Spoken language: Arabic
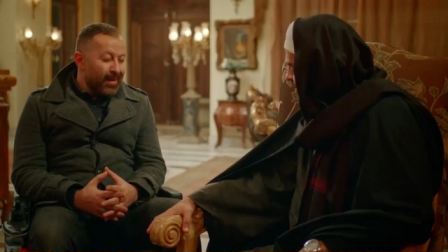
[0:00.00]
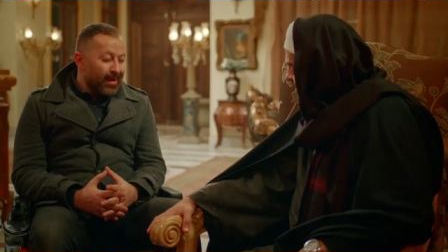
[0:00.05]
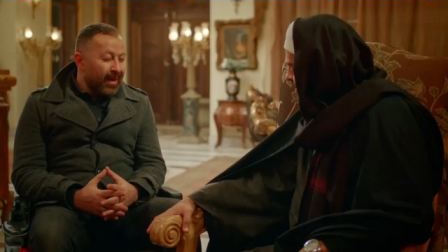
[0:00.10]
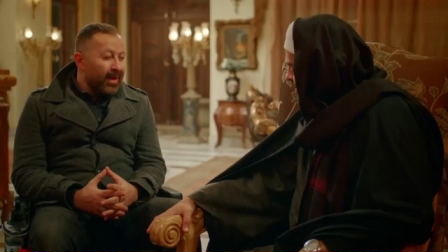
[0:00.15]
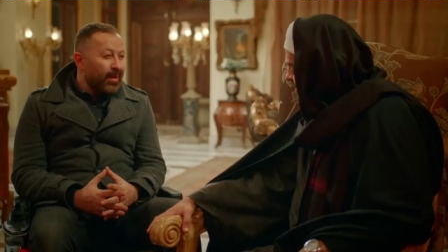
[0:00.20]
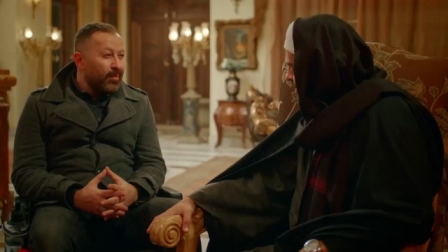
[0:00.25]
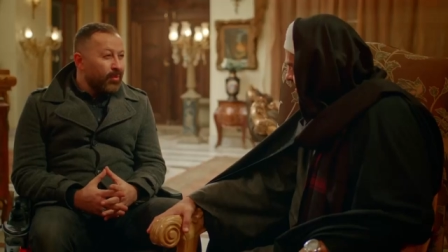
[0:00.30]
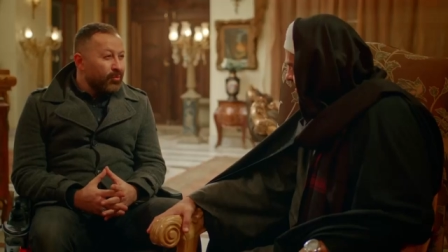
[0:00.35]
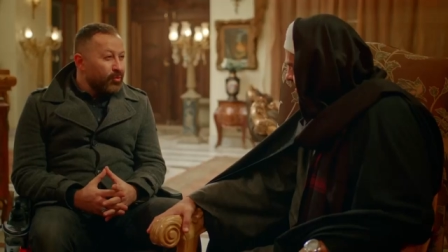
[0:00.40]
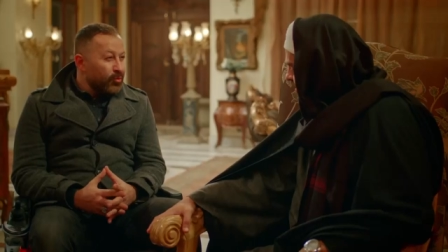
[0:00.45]

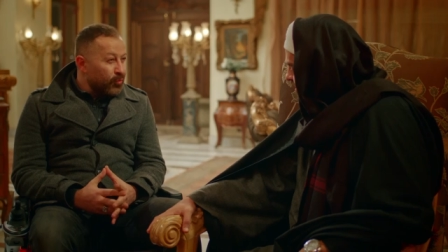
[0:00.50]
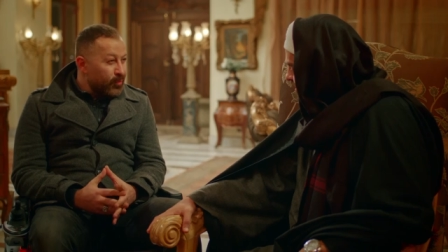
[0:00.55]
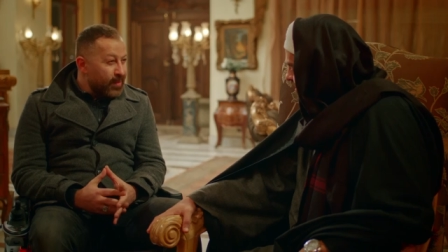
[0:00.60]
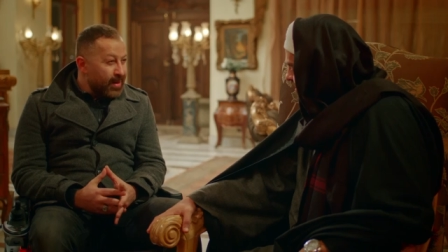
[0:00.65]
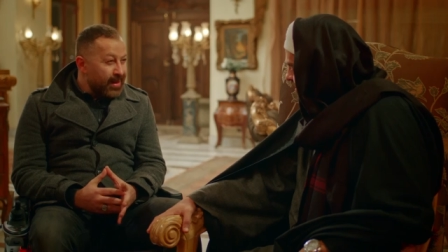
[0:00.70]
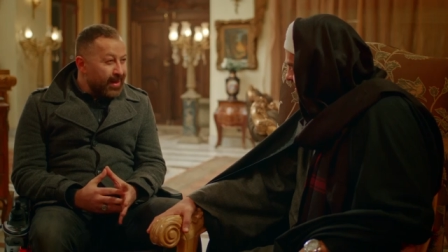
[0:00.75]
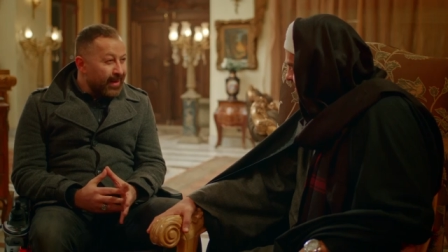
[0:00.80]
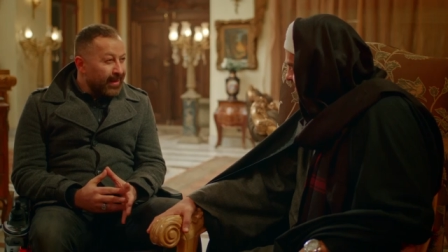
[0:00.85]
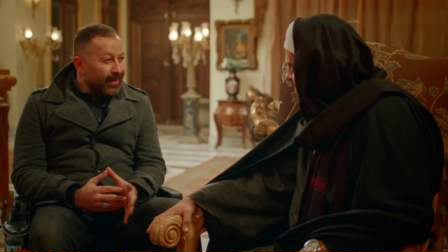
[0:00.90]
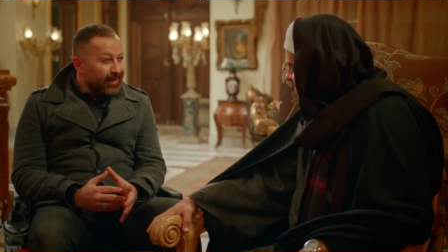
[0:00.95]
انا مبسوط
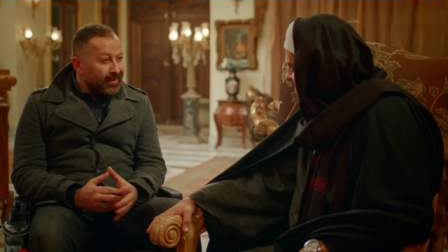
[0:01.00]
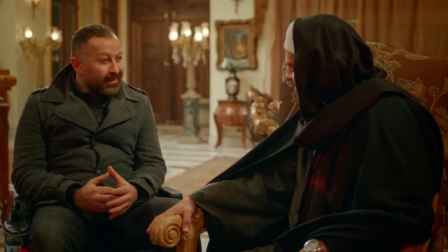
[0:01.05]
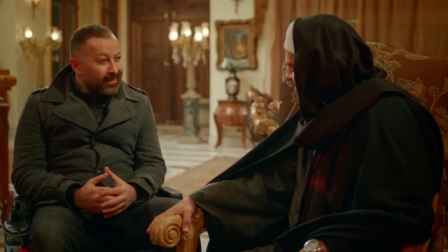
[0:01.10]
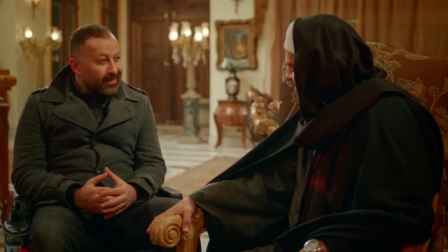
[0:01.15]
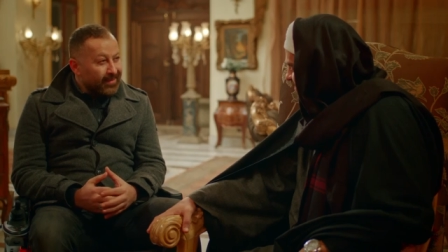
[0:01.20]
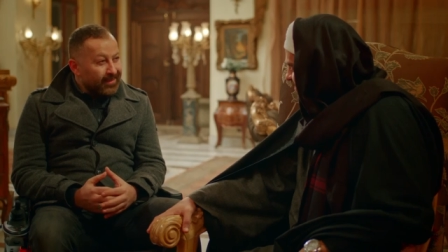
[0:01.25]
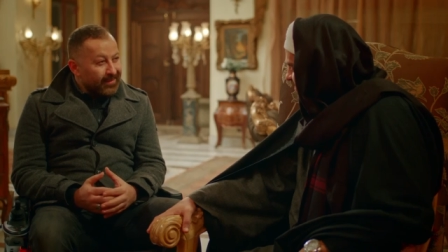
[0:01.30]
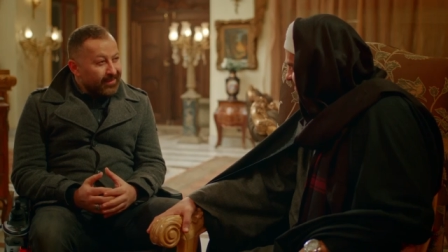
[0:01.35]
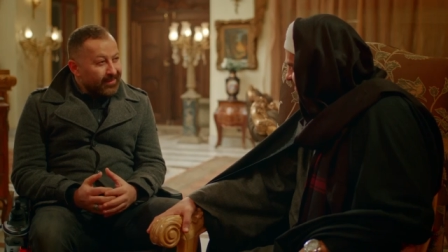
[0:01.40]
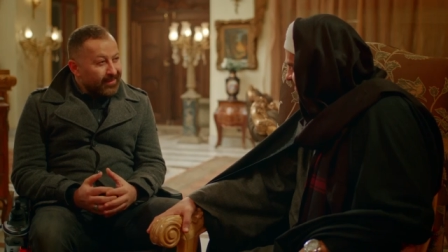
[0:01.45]
منك جدا
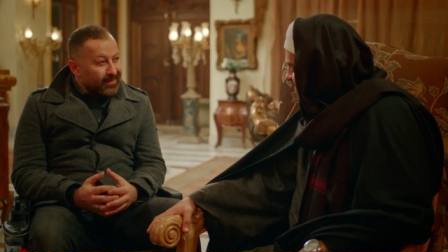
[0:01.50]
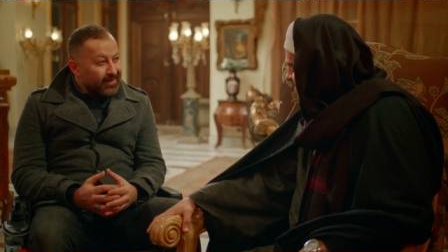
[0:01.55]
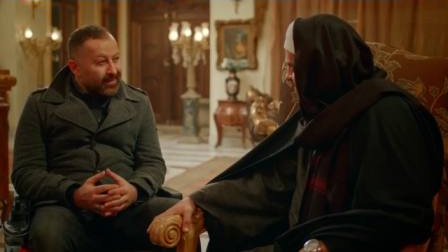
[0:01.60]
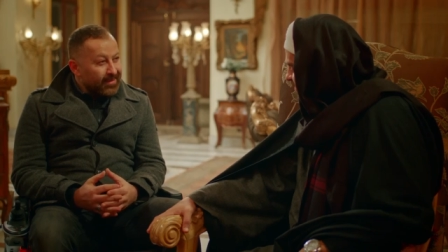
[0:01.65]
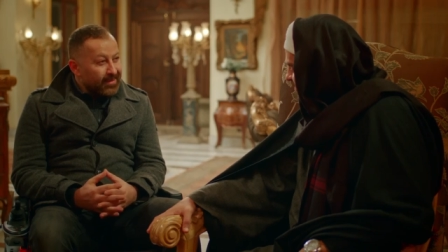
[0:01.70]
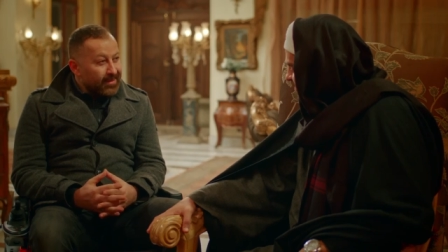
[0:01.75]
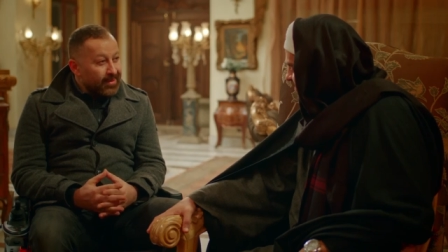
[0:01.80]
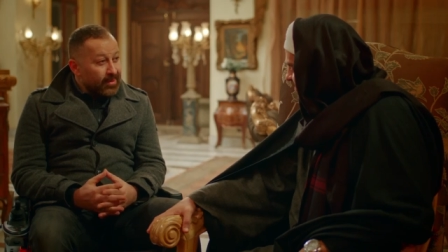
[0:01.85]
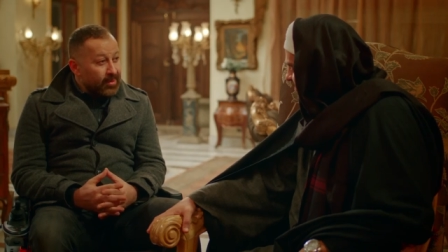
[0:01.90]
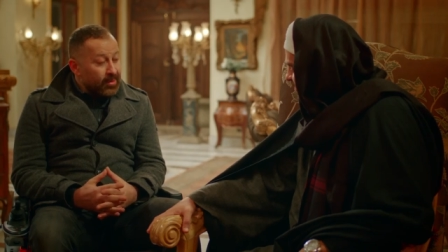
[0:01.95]

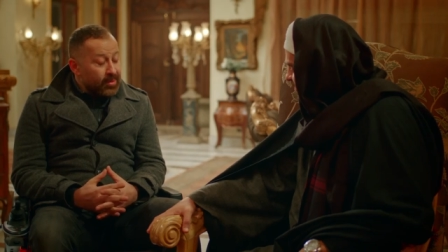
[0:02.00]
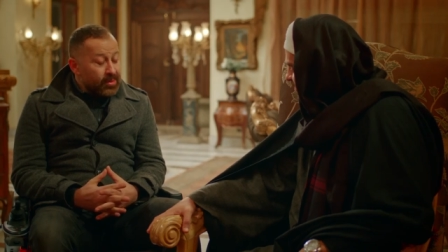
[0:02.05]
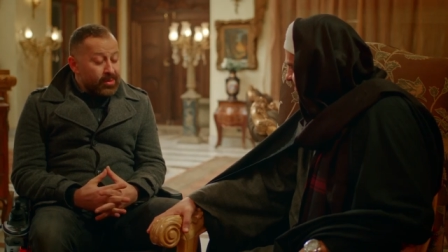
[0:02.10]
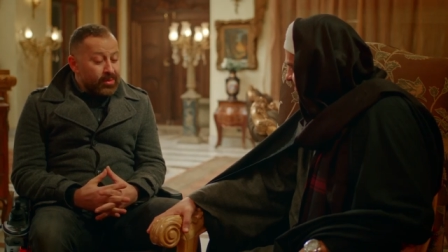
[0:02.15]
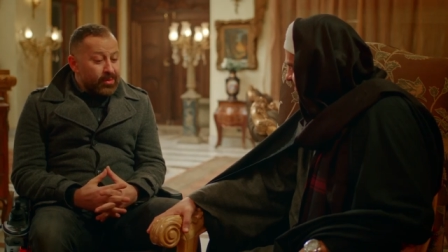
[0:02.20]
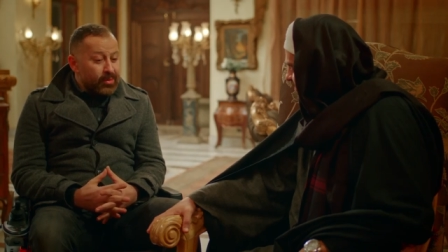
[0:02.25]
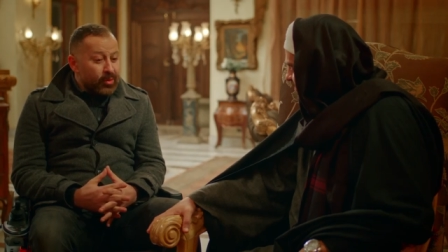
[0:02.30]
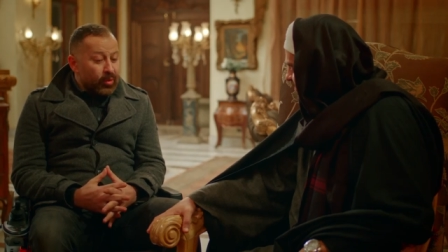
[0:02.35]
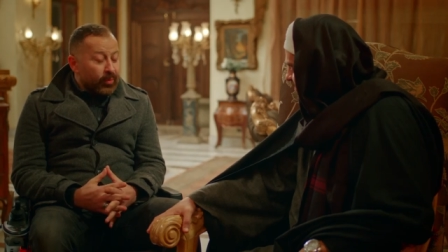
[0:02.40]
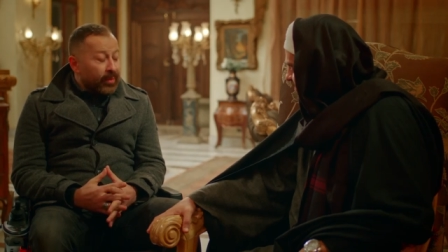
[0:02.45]

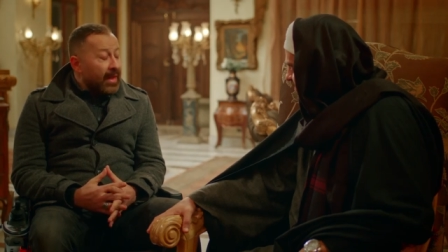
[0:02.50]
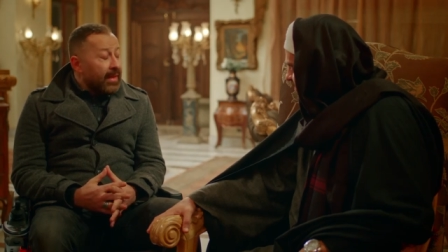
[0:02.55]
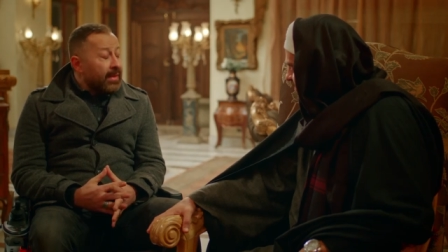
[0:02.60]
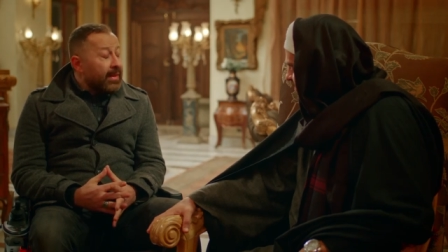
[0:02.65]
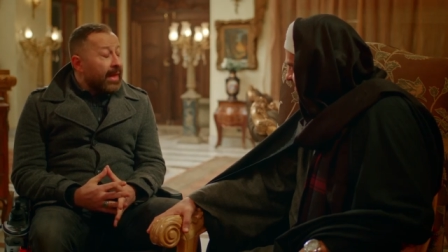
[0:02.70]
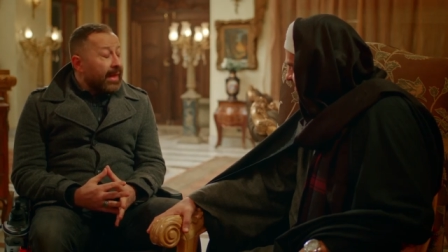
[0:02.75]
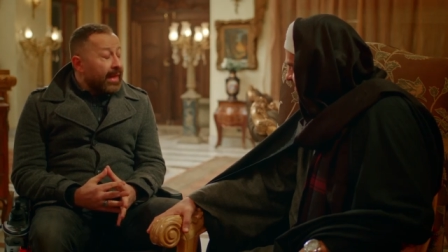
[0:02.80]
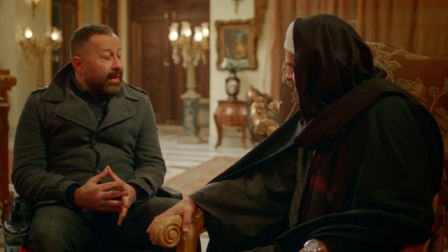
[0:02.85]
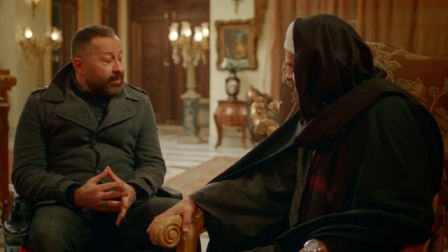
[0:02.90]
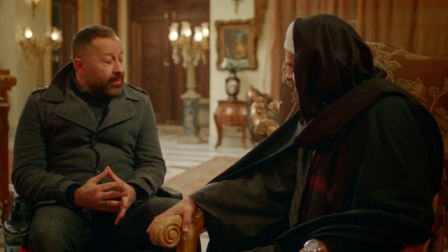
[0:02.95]
وبجد
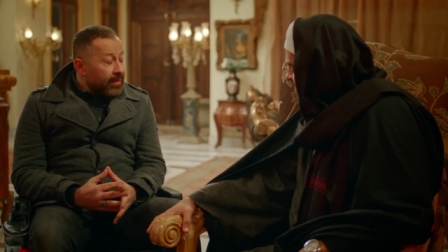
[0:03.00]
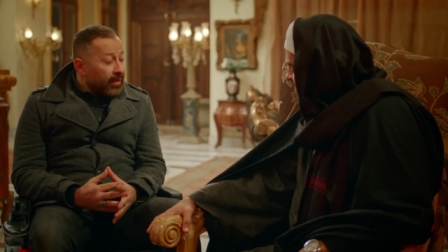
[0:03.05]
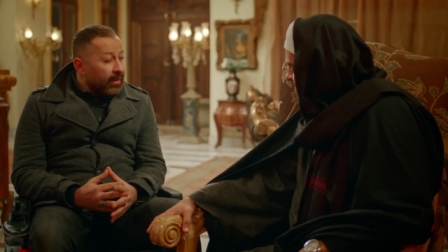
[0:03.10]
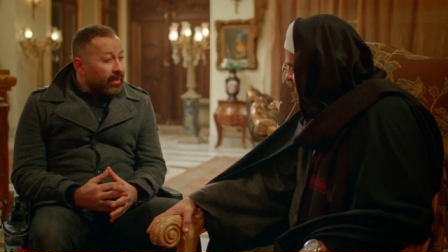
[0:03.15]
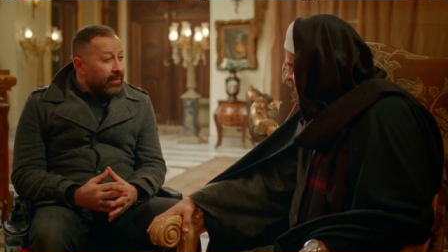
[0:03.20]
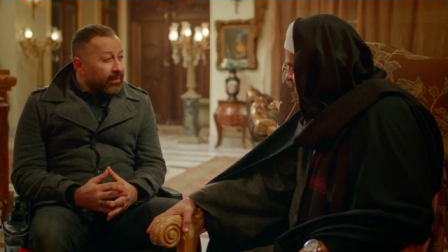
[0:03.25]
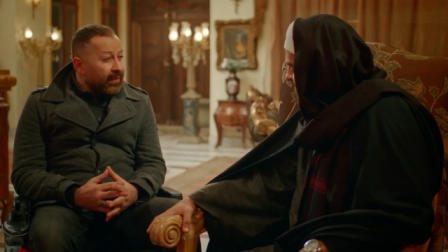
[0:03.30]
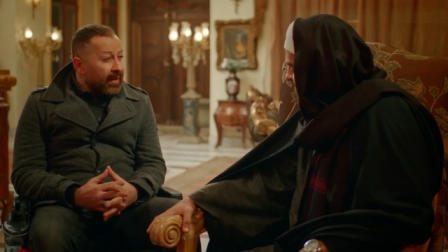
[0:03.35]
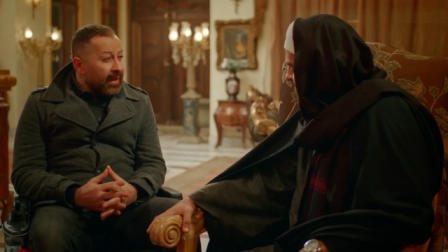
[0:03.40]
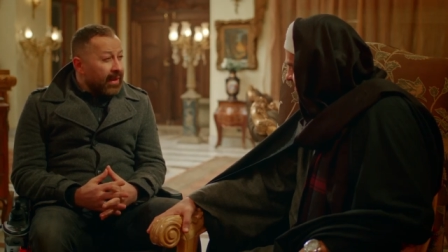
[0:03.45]
عجبني
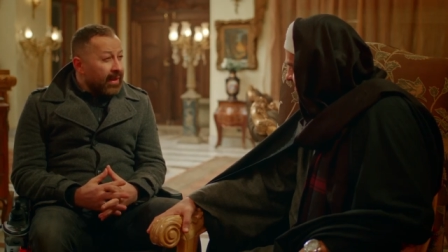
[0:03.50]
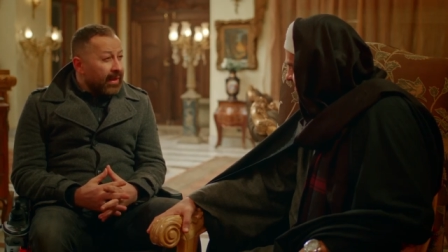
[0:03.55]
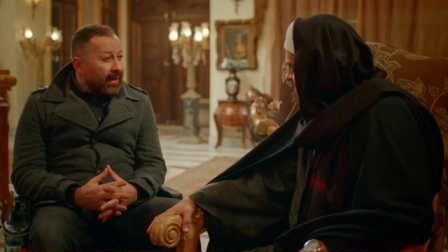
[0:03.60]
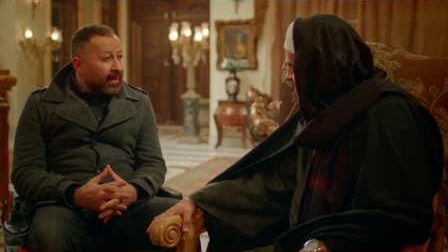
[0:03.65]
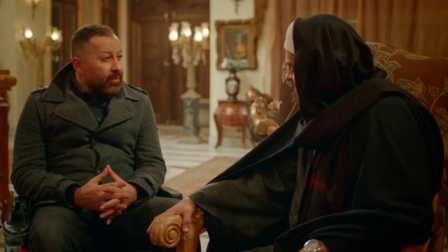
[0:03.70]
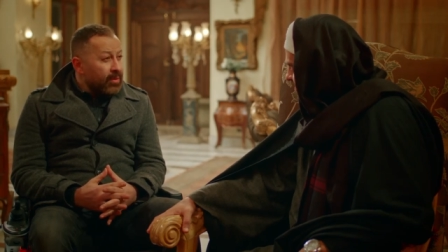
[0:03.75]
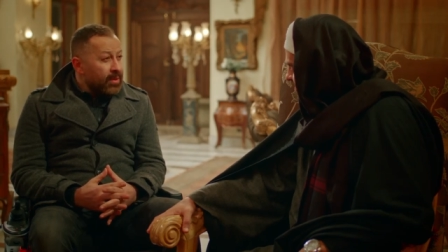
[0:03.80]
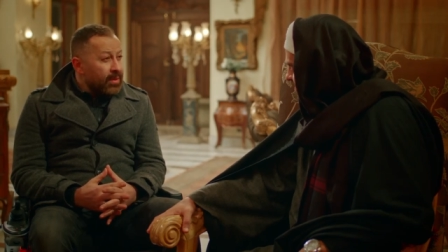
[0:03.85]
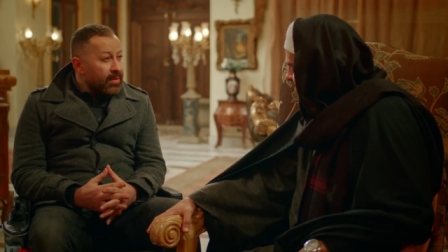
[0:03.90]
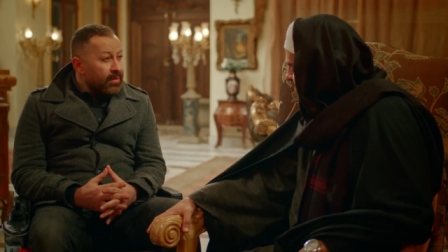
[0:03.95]
رد فعلك قوي